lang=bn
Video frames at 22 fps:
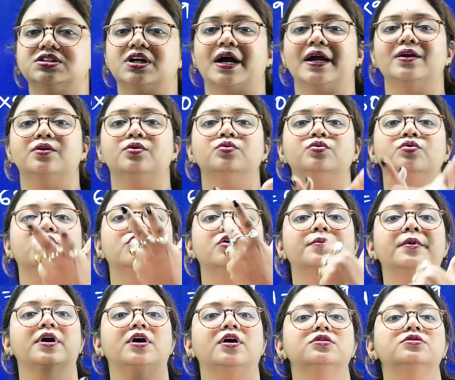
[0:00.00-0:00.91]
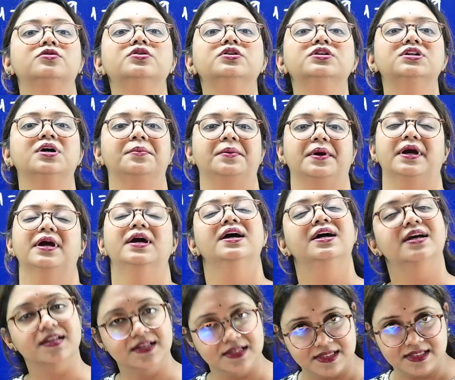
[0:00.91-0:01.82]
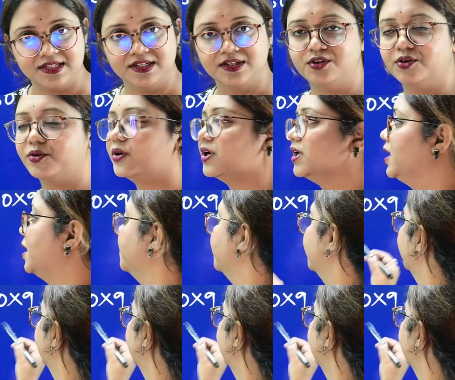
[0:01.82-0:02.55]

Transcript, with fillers: যাই গুণ করবে কত হয়ে যাবে জিরো হয়ে যাবে